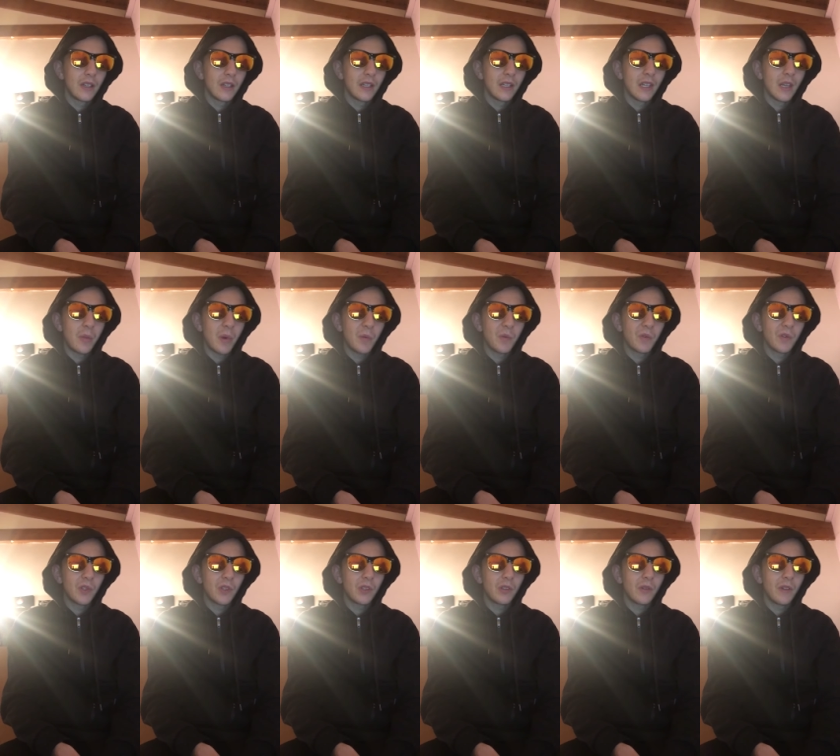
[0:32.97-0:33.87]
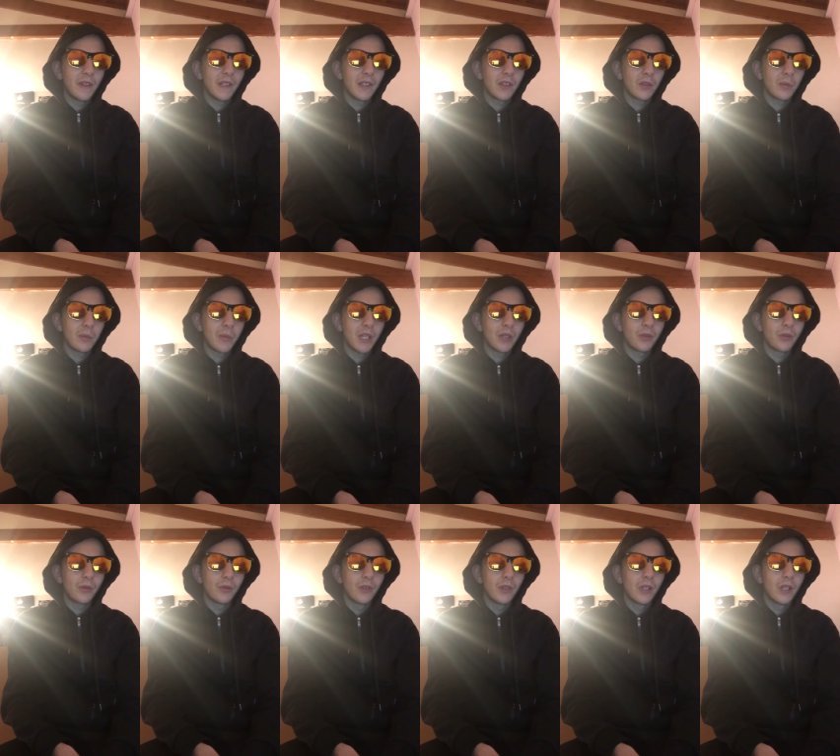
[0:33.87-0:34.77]
Il n'a pas besoin de Wayne, et son
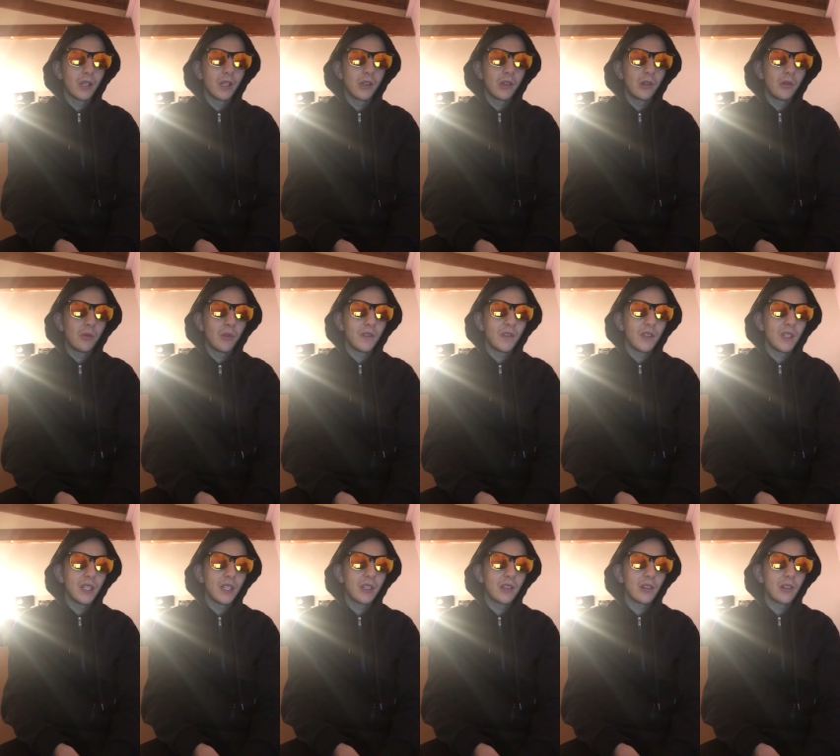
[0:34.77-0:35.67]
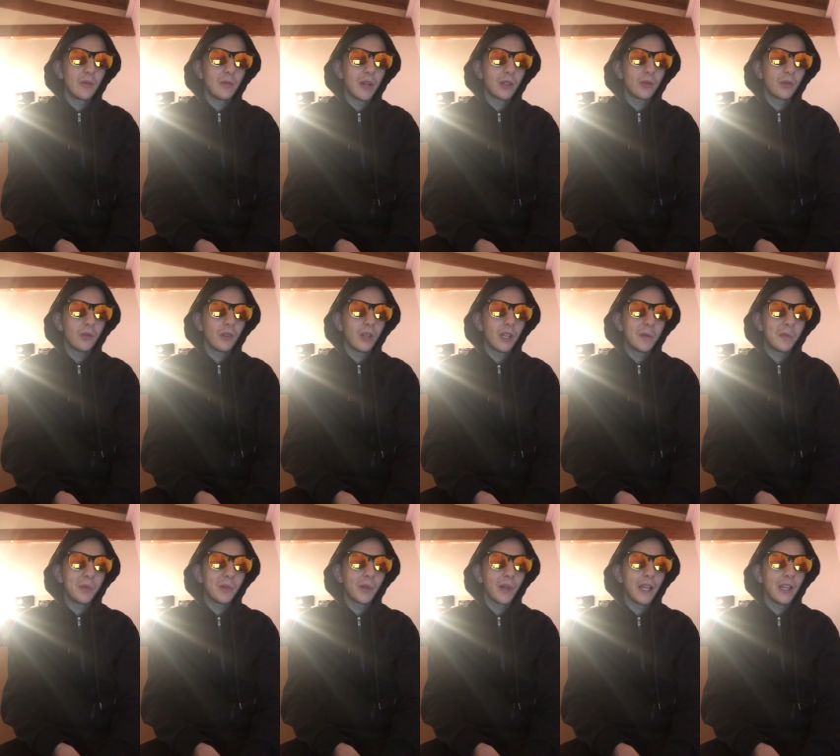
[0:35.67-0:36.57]
bâton. Wayne dit que le bâton est
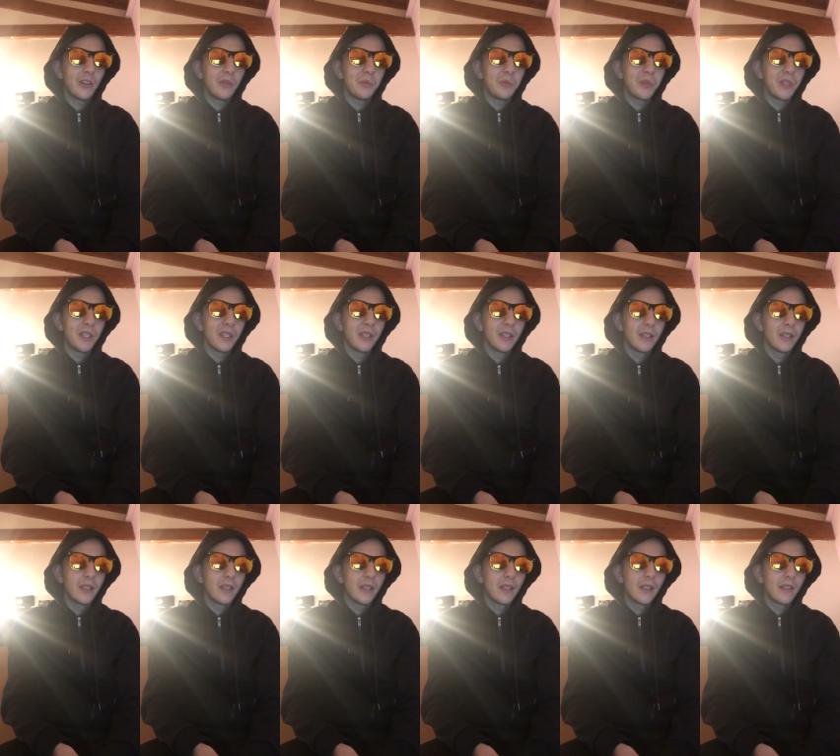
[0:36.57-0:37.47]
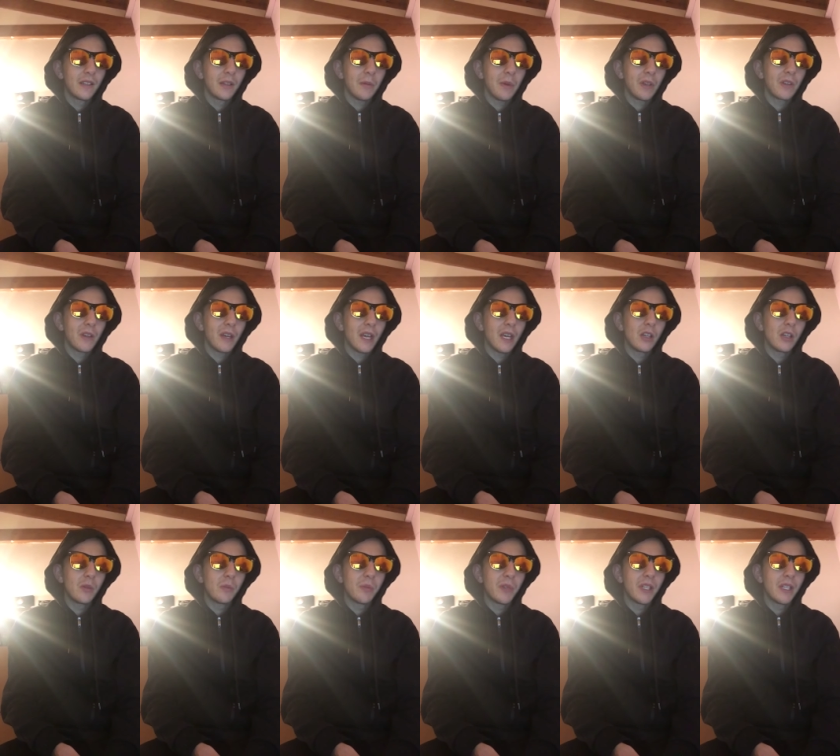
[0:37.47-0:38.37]
pour AOP. C'est bien que
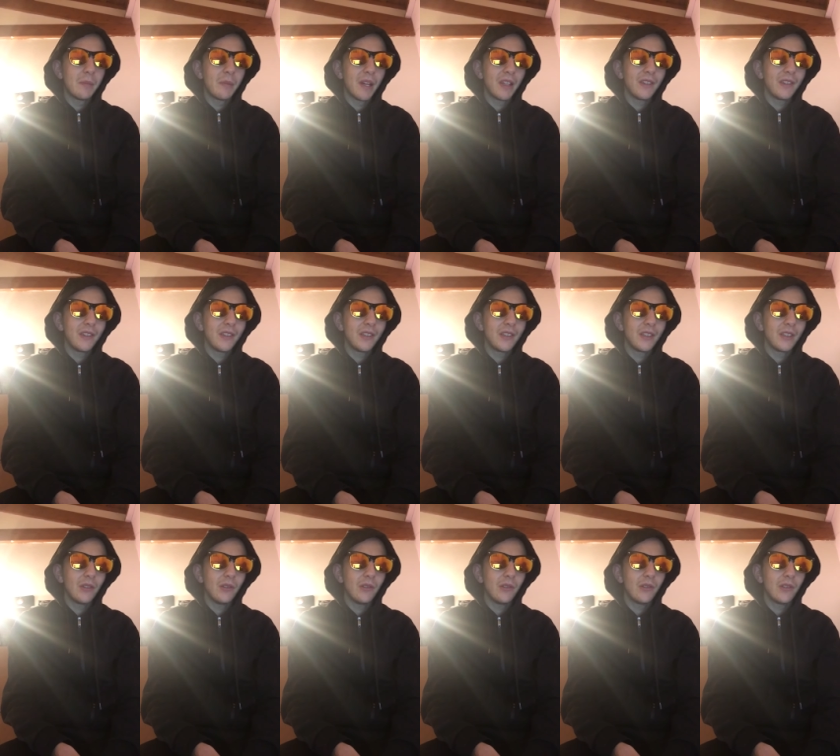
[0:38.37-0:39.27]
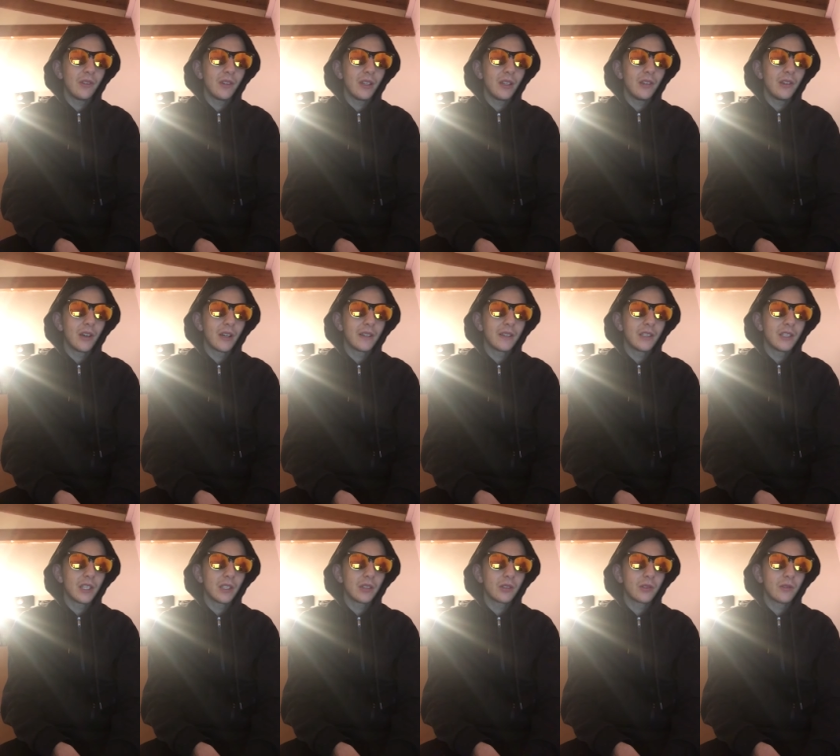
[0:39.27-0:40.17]
AOP n'est pas ici, sinon il aurait
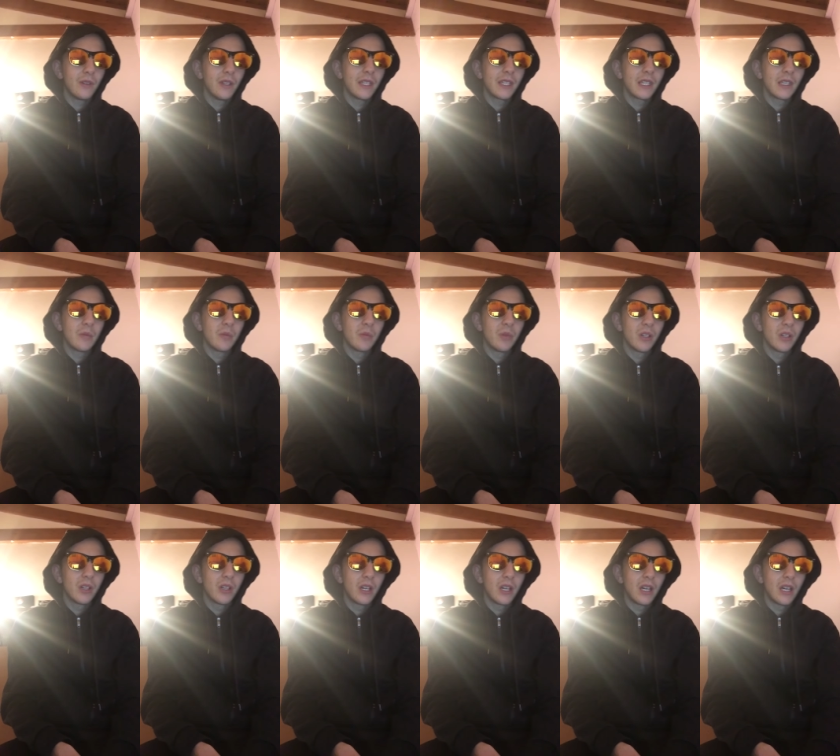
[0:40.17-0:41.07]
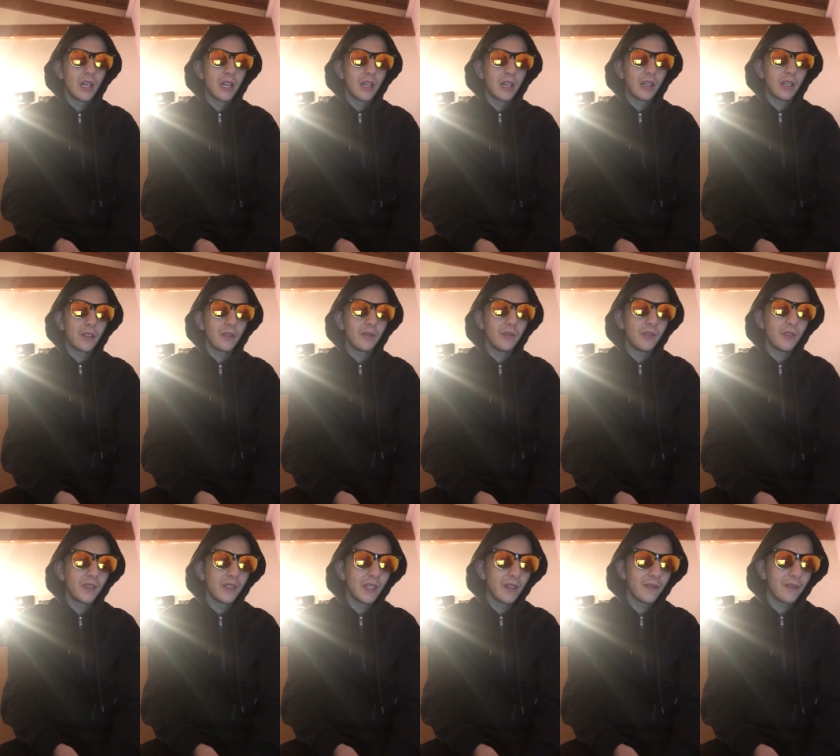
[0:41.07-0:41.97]
déjà trouvé l'équipe. Alors il est venu
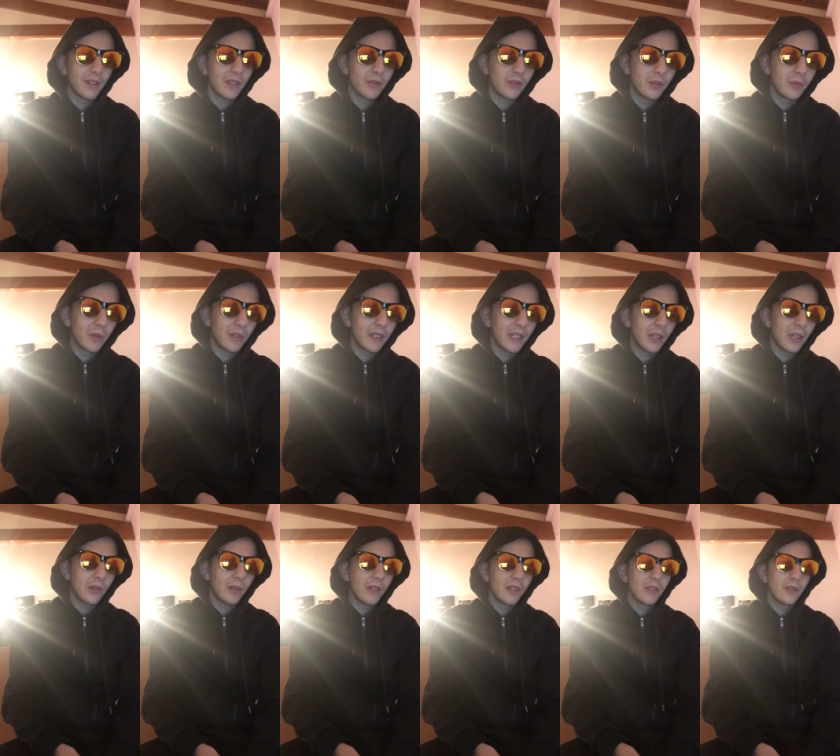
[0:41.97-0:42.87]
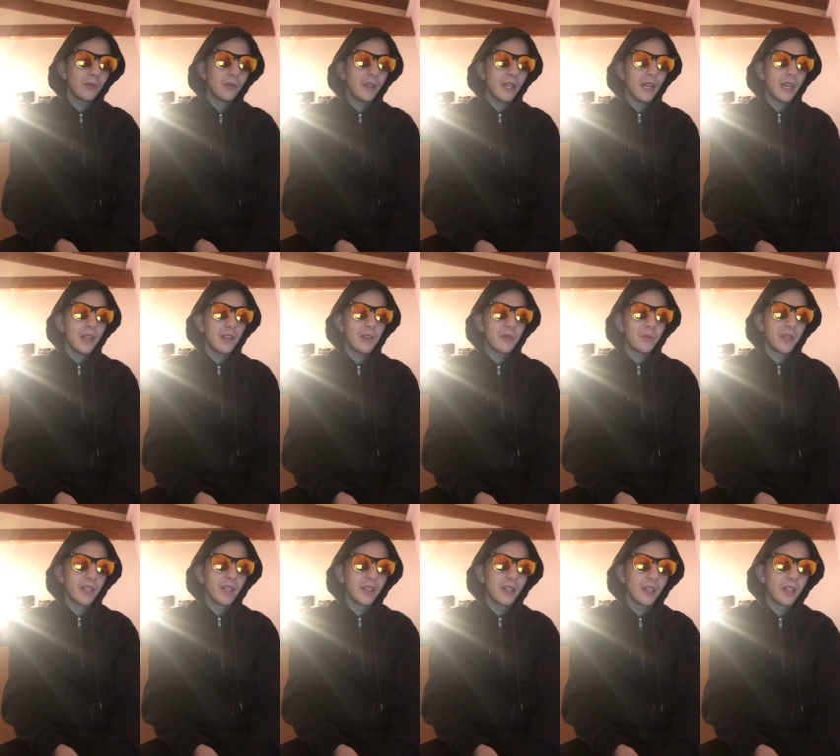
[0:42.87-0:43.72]
ici afin de demander à Rollins où est AOP.